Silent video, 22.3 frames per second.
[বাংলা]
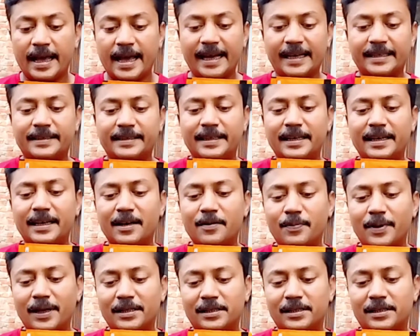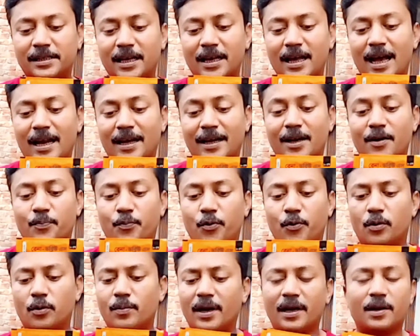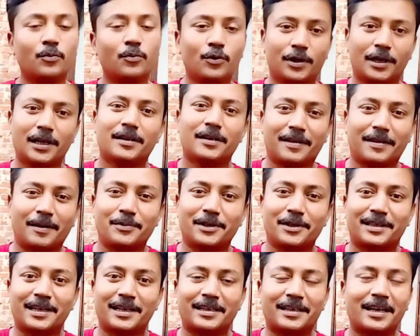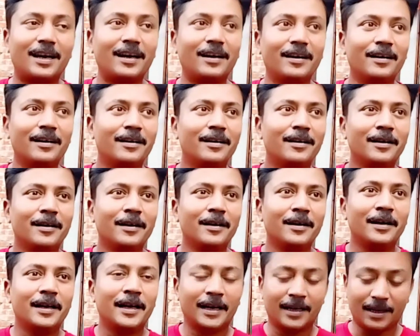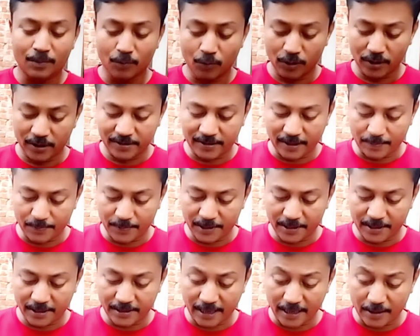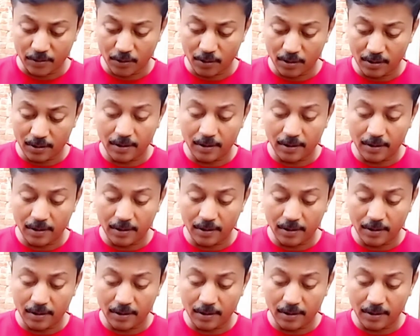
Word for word: একদিনের বাচ্চা আনার পর মানে মুরগির সাবজেক্টটা এটা এটা মুরগির সাবজেক্টটা যাই হোক